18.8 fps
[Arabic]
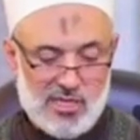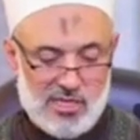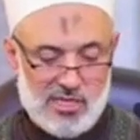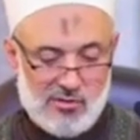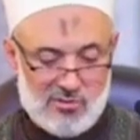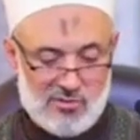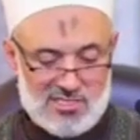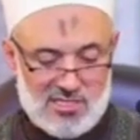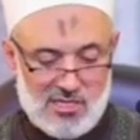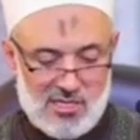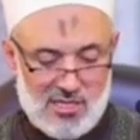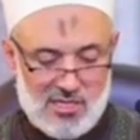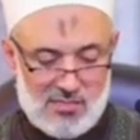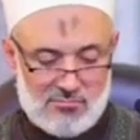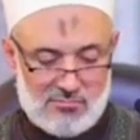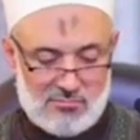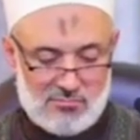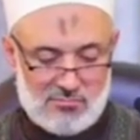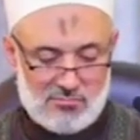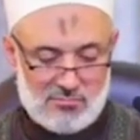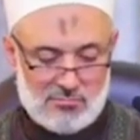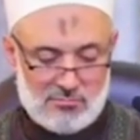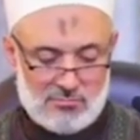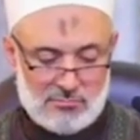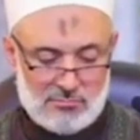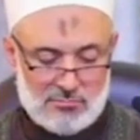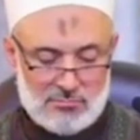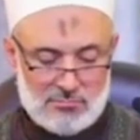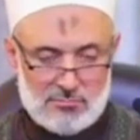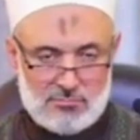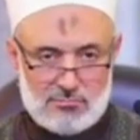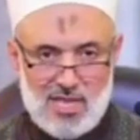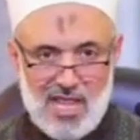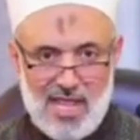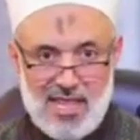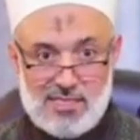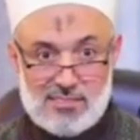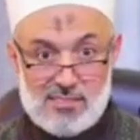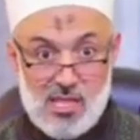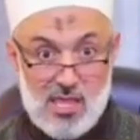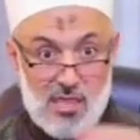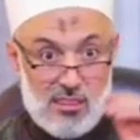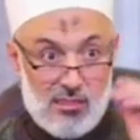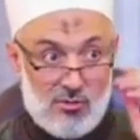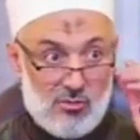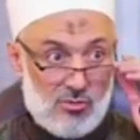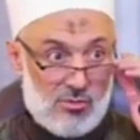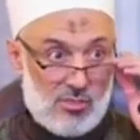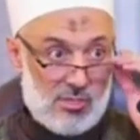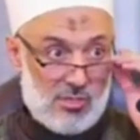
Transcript: عليه وسلم حديث